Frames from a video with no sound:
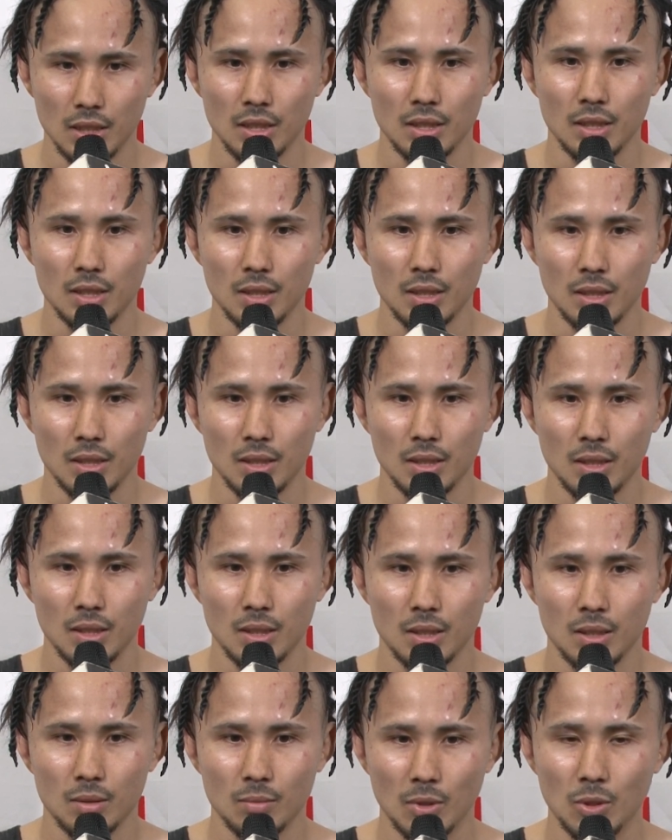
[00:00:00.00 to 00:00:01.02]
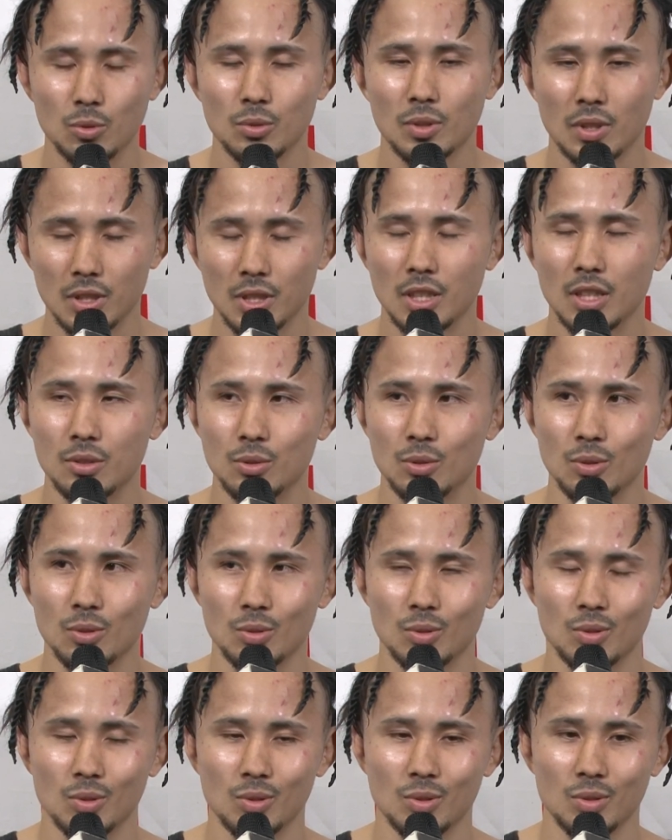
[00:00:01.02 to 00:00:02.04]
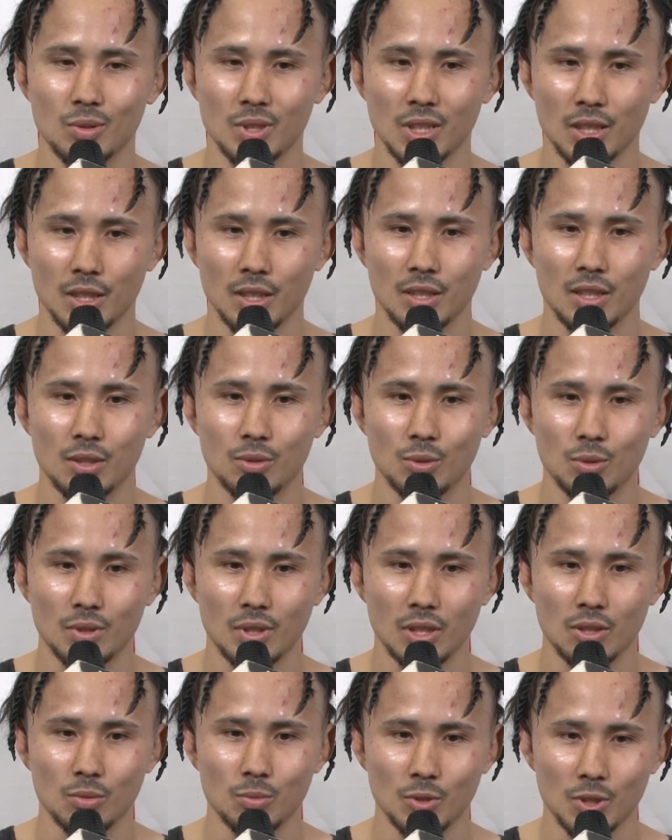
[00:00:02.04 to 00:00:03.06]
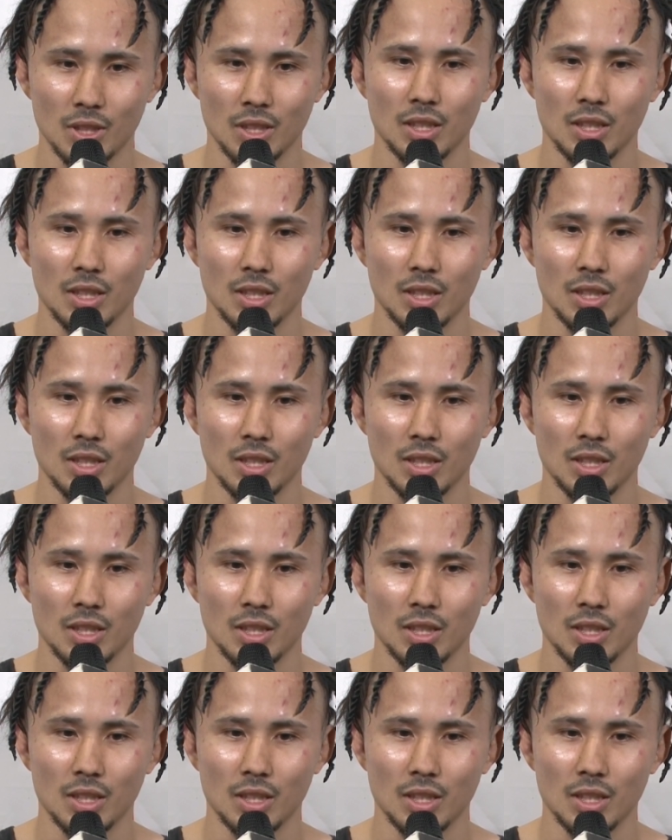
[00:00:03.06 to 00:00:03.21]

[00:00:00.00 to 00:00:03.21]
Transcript: えー、まあ、本当は2ラウンドこう2回ダウン取った後もう1